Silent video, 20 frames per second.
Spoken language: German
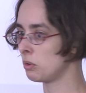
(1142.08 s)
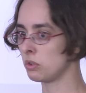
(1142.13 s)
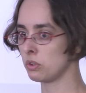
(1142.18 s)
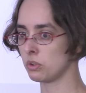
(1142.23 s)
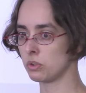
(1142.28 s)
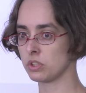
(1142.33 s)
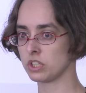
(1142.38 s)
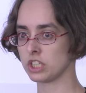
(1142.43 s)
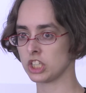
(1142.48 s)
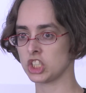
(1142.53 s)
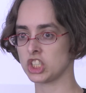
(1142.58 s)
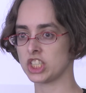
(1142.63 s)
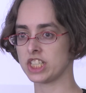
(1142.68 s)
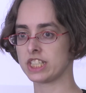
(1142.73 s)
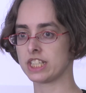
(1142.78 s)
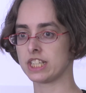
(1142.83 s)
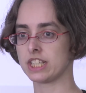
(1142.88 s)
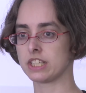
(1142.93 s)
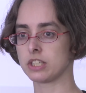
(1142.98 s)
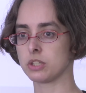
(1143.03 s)

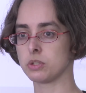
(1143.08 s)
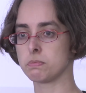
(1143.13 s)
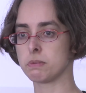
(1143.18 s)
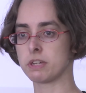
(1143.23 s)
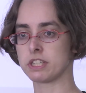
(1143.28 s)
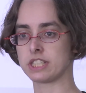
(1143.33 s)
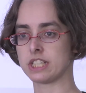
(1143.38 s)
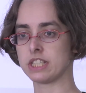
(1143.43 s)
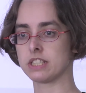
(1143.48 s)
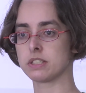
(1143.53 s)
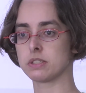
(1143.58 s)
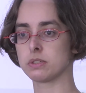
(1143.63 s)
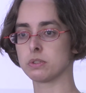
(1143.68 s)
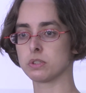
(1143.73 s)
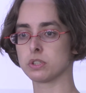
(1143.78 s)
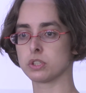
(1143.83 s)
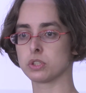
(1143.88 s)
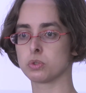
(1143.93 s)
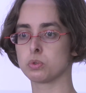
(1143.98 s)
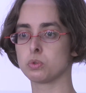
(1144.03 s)
unterschiedliche
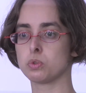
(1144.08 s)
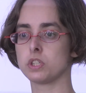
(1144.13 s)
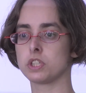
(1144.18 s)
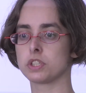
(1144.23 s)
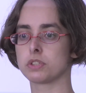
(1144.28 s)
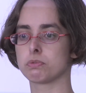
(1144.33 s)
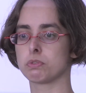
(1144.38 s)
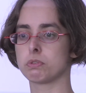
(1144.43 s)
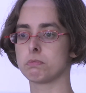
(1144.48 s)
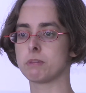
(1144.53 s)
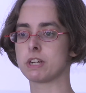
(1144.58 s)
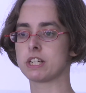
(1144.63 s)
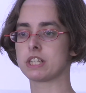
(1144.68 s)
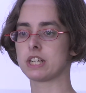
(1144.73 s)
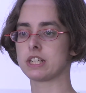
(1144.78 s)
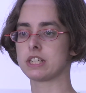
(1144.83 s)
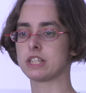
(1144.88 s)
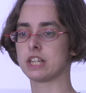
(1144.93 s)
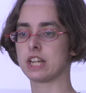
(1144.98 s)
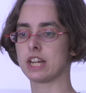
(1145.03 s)
Übersetzungstools, wo man
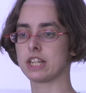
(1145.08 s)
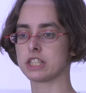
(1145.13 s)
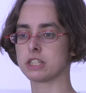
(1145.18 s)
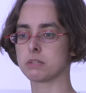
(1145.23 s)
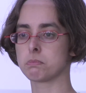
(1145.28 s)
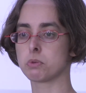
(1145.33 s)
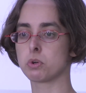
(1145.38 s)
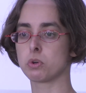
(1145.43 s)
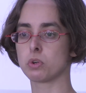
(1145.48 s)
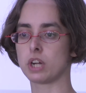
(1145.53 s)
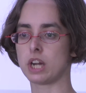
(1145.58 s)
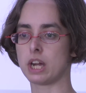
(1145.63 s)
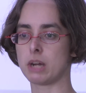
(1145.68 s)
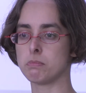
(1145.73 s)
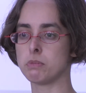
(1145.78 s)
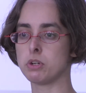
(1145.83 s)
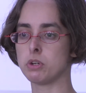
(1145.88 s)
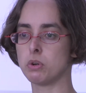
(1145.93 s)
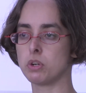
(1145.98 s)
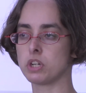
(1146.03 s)
dann die ganzen
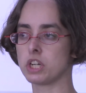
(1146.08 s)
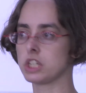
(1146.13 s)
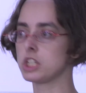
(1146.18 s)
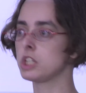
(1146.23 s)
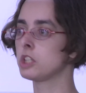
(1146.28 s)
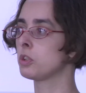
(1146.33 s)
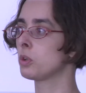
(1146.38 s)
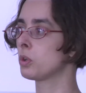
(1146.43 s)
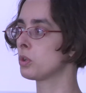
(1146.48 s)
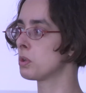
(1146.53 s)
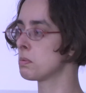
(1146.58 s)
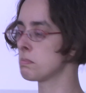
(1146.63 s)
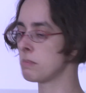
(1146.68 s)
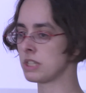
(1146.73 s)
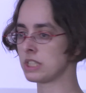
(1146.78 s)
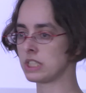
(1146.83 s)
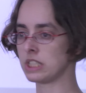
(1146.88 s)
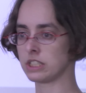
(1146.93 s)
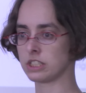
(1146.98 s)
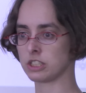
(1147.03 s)
Programme oder die
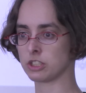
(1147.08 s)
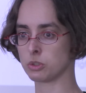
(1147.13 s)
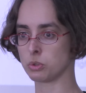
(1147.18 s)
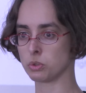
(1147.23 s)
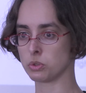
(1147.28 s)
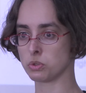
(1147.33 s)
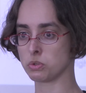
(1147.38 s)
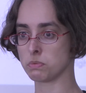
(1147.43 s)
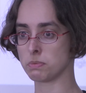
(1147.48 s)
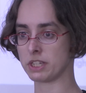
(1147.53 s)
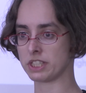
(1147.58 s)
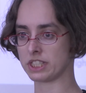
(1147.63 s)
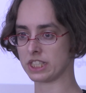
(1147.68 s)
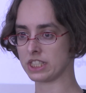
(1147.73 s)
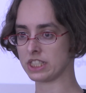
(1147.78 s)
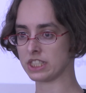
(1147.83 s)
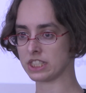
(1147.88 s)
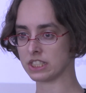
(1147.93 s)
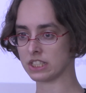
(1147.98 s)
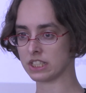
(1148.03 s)
Dokumentation
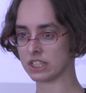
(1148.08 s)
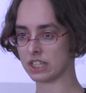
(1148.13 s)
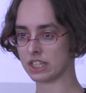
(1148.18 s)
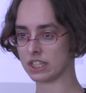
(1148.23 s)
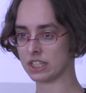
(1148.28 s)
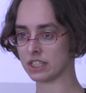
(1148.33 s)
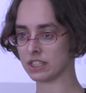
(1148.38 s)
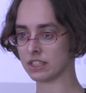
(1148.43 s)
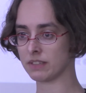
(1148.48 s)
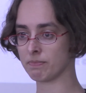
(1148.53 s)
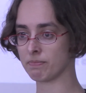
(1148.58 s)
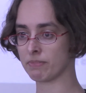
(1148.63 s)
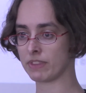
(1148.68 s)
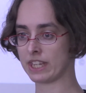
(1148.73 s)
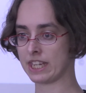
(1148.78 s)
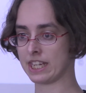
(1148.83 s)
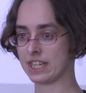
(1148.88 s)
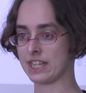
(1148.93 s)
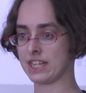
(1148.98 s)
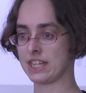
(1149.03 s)
übersetzen kann.
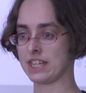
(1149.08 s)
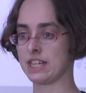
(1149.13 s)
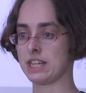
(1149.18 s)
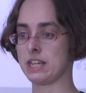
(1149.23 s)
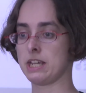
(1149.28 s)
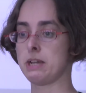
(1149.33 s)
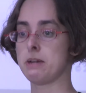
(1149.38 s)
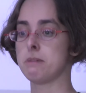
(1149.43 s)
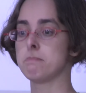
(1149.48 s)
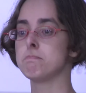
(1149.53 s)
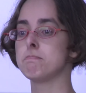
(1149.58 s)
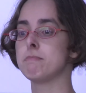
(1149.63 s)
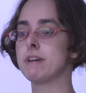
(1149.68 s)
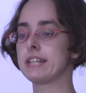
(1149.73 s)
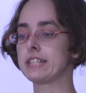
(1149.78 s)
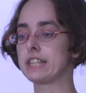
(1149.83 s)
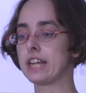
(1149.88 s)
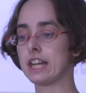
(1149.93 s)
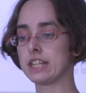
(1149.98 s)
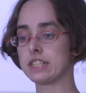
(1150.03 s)

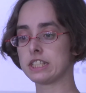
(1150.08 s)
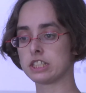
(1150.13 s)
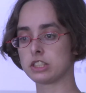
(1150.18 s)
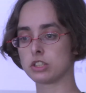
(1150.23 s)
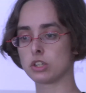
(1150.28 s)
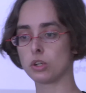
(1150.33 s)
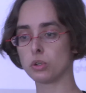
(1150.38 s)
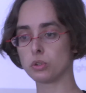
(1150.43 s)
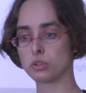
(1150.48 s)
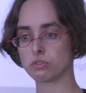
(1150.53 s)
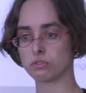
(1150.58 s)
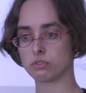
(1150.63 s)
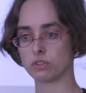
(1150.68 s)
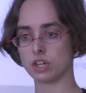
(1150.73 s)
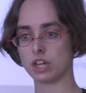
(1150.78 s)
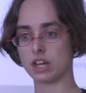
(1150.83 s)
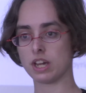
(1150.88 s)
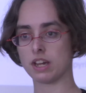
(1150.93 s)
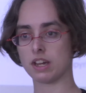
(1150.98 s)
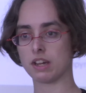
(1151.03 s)
Man kann den Code
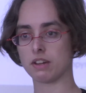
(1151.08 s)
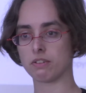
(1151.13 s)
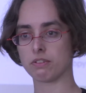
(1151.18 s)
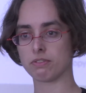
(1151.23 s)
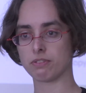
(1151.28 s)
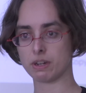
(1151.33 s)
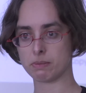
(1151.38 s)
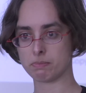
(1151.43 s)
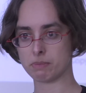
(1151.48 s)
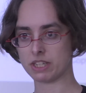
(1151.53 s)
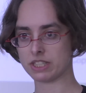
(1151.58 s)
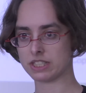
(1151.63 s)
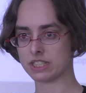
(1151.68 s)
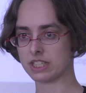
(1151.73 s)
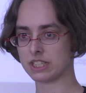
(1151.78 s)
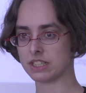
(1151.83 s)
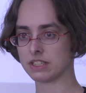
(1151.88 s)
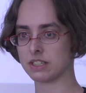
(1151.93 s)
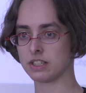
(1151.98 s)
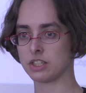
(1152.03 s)
äh,
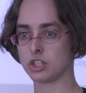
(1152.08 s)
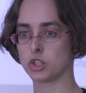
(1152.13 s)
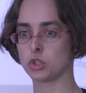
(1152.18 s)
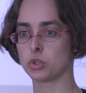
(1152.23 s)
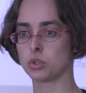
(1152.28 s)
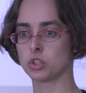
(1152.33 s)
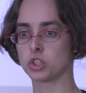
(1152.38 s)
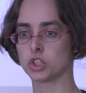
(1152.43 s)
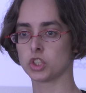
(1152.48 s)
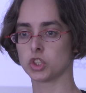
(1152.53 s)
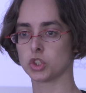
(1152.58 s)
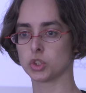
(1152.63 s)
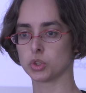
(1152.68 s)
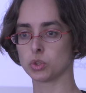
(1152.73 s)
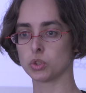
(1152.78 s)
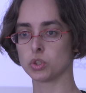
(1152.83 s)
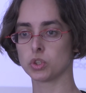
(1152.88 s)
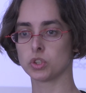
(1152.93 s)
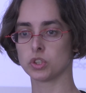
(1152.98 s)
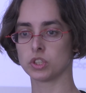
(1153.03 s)
verbessern und
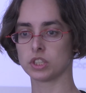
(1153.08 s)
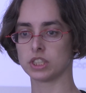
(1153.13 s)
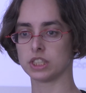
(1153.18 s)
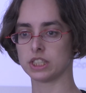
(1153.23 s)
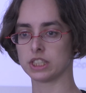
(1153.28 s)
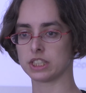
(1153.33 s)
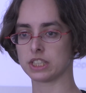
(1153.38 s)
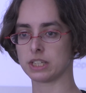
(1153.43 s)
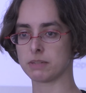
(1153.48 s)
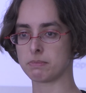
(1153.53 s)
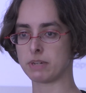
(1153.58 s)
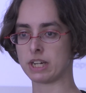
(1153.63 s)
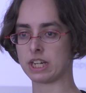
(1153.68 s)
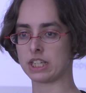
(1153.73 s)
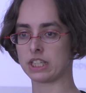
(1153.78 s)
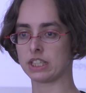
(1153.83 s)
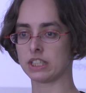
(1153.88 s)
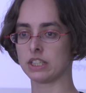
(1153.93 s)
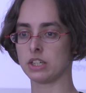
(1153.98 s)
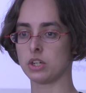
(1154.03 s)
strukturierter
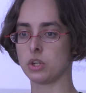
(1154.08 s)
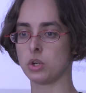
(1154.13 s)
machen